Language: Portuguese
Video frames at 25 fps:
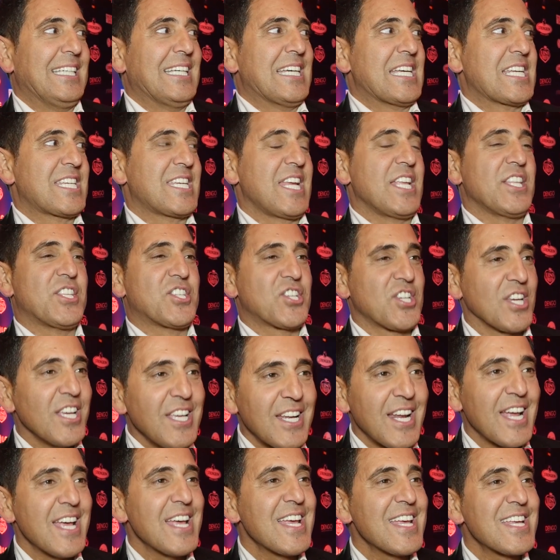gente
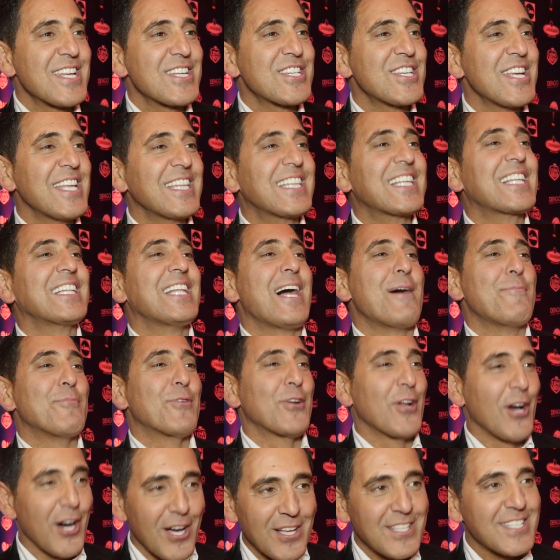gira, gente
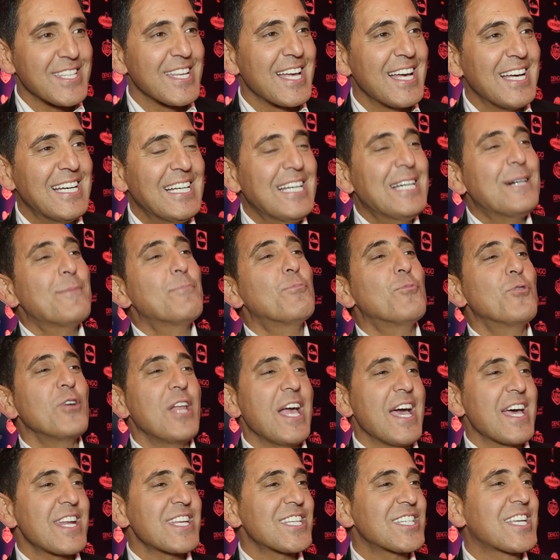glamourosa,
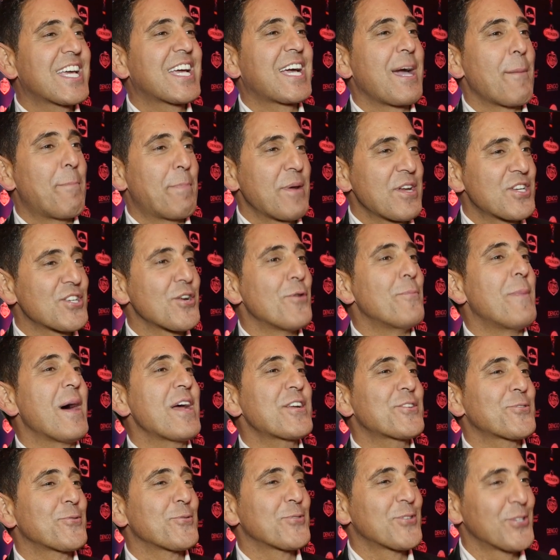mulheres que capricham
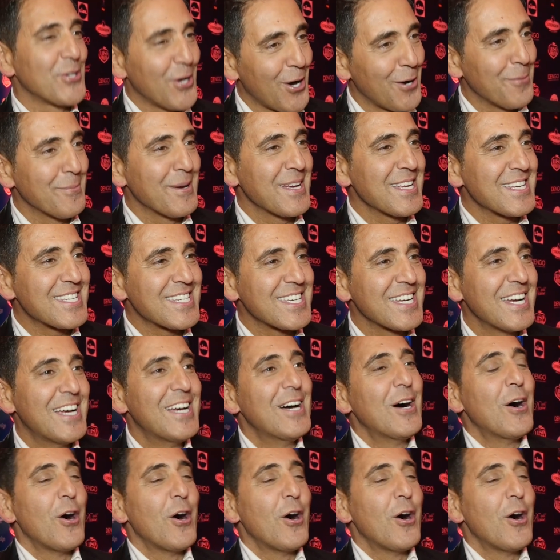mais que os homens,